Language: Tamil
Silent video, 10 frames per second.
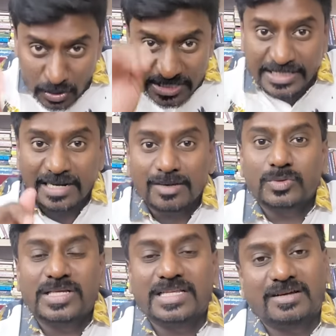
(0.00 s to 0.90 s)
ஒரிஜினலாக
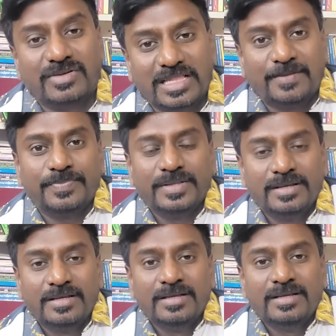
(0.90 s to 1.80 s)
குதிக்கிறது அவர் தான்
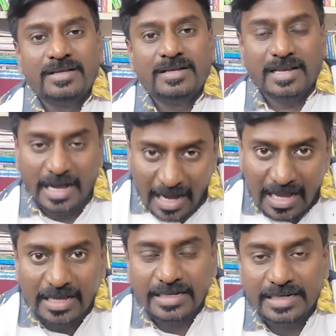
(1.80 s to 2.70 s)

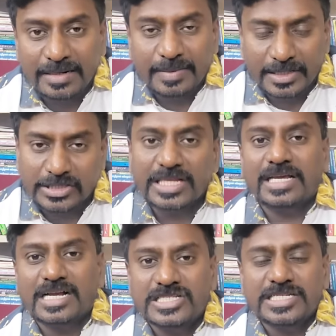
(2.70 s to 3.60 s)
நான்
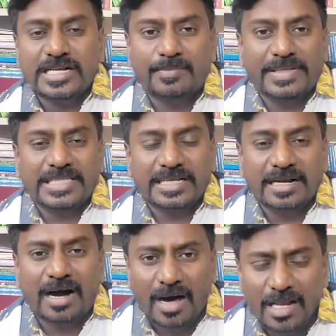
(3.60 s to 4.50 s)
எத்தனை காட்சிகளில்
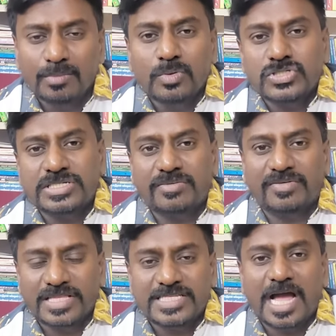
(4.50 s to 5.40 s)
பார்த்துருக்குறேன் ஆல்மோஸ்ட்
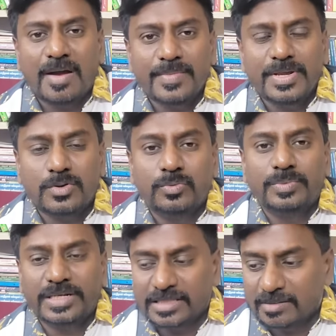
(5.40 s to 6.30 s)
அவங்க வந்து சாமியை
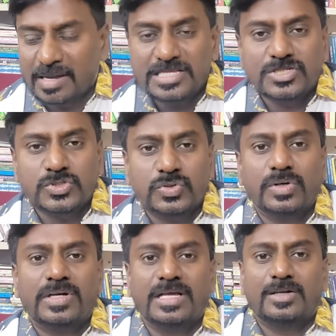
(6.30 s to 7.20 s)
கும்பிட்டு அந்த மாஸ்டர்
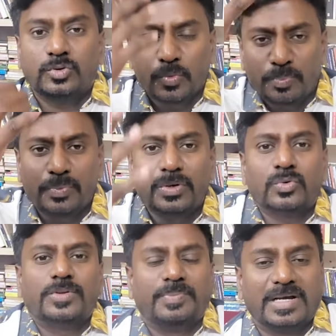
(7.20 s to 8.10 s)
சொன்னோன்னே தொப்புன்னு
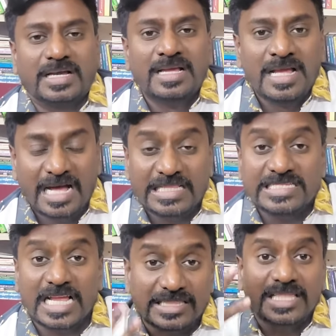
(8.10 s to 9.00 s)
குதிப்பாங்க அந்த
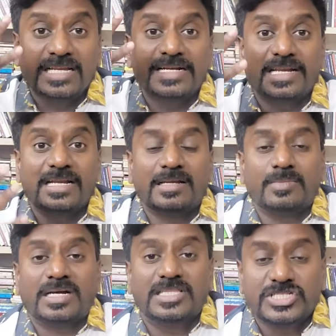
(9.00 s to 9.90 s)
சத்தம் கேட்டாலே
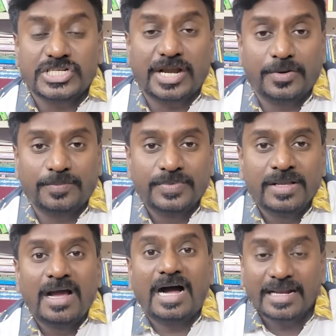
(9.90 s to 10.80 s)
நமக்கு அதிர்ச்சி ஆகிடும்
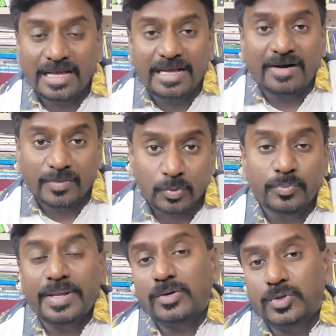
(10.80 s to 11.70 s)
ஆனால் அவங்க
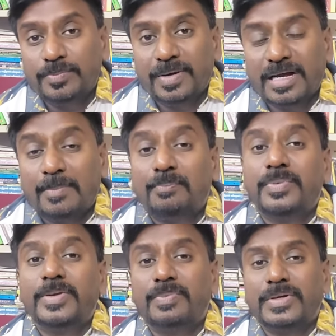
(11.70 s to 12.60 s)
உண்மையாக குதிப்பாங்க
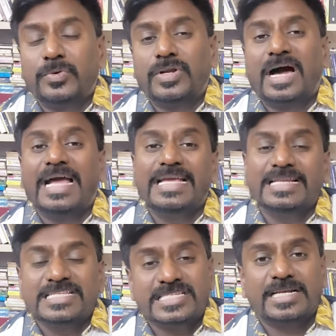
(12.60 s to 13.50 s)
அப்படிப்பட்ட ஒரு ஹை
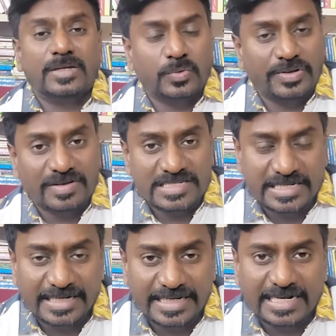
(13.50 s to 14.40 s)
ரிஸ்க் எடுக்கக்கூடியவங்க
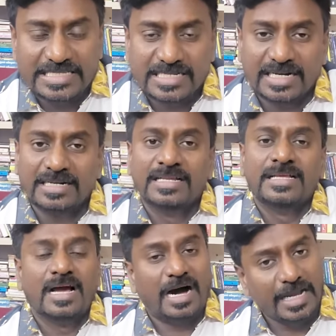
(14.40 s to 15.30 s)
ஸ்டண்ட் கலைஞர்கள்
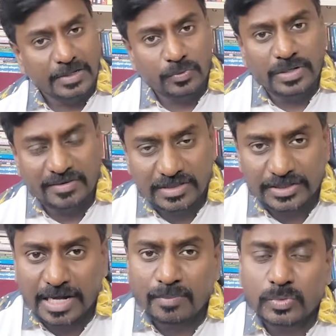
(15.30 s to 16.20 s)
ஹாலிவுட்டில் வந்து
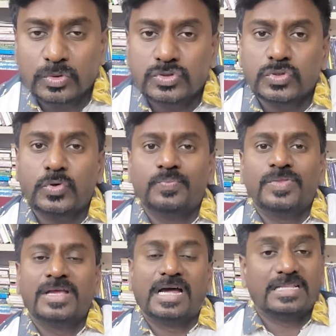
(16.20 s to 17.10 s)
டாம் க்ரூஸோ
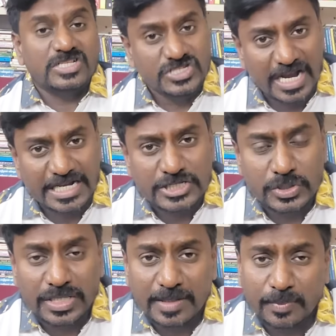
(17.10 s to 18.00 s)
அல்லது ஜாக்கி
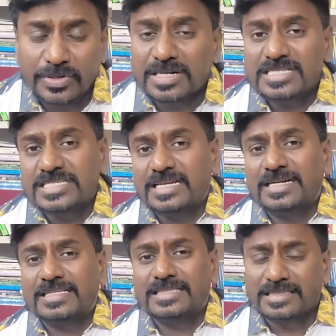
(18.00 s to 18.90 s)
சானோ அதை போன்ற
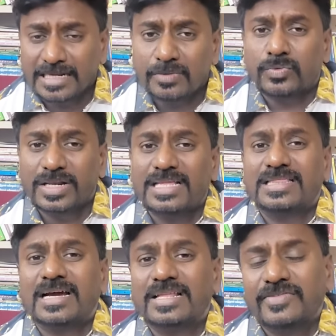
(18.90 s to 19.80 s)
ரிஸ்க்கெல்லாம் எடுத்து தங்கள் உடலை
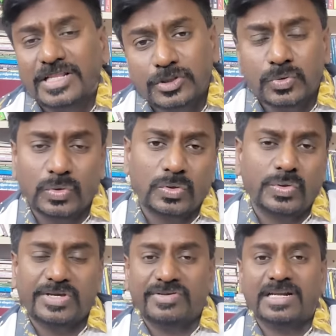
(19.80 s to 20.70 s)
தாங்களே வரித்து
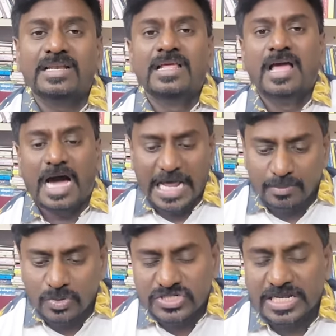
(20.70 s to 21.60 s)
கொள்ளக்கூடியவர்கள்
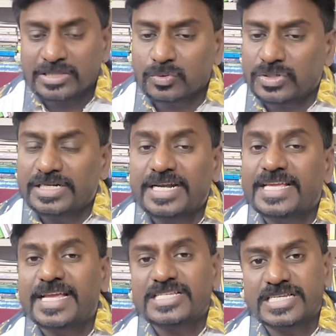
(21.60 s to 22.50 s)
ஆல்மோஸ்ட் அந்த ஒரு
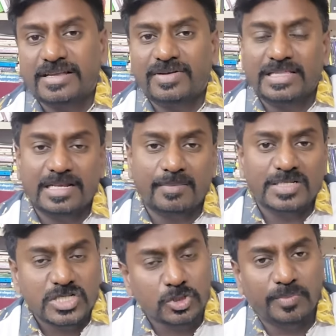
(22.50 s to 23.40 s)
டெடிக்கேஷன் லெவலாக தான்
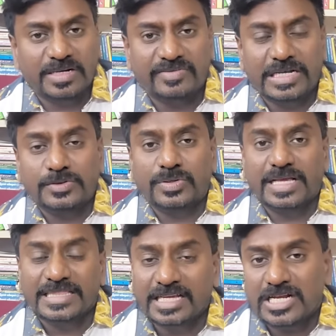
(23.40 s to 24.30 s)
நம்ம அஜித்குமார்
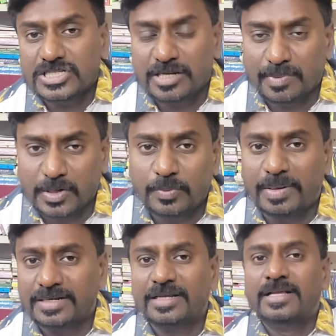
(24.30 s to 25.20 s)
அவர்களினுடைய இந்த காட்சியிலையும்
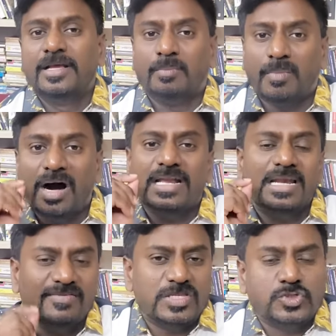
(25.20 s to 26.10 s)
பார்க்குறோம் பட்
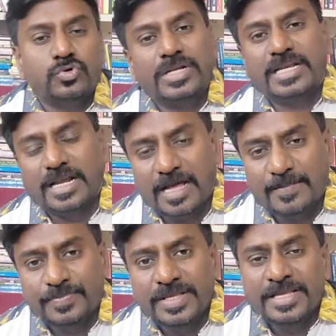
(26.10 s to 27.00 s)
மாரல் ஆஃப் த ஸ்டோரி என்னென்னா
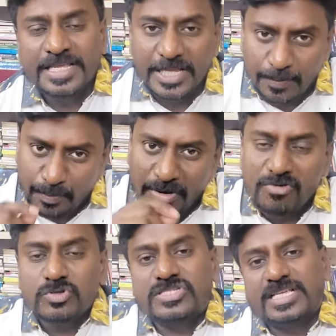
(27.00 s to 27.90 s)

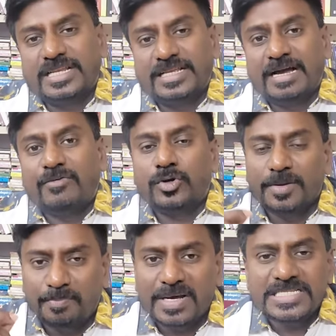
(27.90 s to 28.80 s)
இப்போவும் சரி
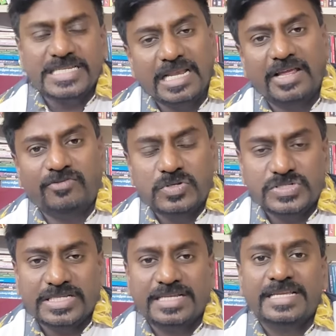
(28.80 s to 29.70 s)
அவருடைய பர்சனல்
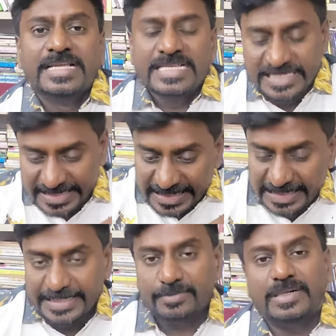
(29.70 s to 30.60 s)
லைஃப்லையும் சரி
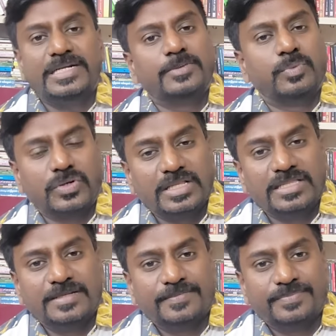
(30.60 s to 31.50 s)
சீட்டு பெல்ட்டு
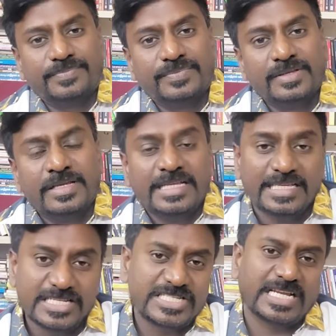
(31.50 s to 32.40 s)
போடுறது
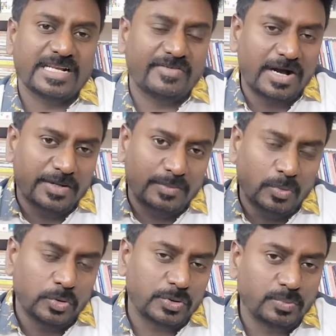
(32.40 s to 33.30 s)
இருசக்கர வாகனம்
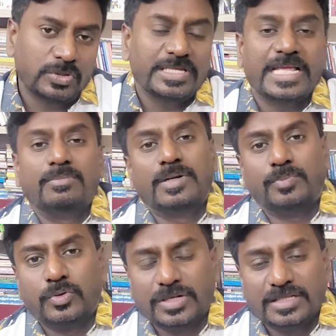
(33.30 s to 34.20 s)
ஓட்டும்போது
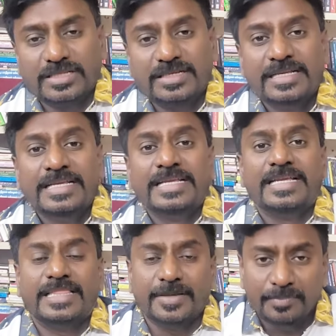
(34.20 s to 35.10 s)
ஹெல்மெட் போடுறது
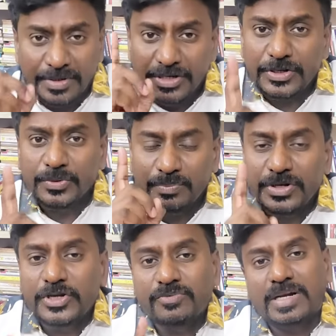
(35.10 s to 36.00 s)
இதை மீண்டும்
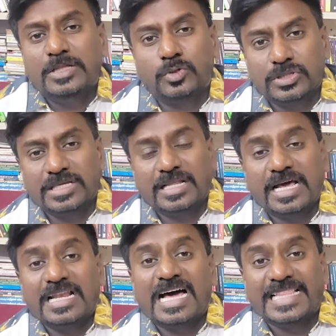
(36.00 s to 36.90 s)
மீண்டும்
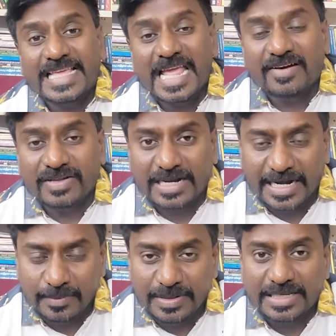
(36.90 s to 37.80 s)
வலியுறுத்துகிறார் அதையே அவர்
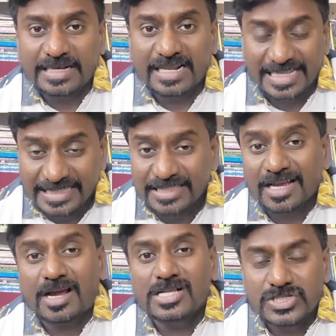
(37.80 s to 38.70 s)
கடைபிடிக்கிறார் இந்த
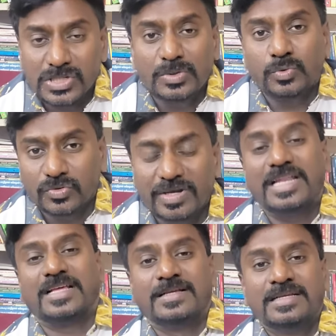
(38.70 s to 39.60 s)
காட்சியிலும்
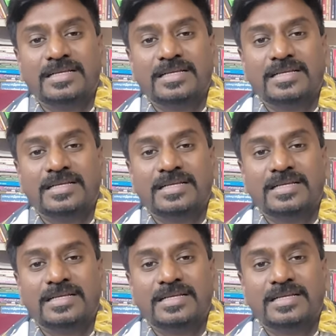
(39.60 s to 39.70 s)
ஒருவேளை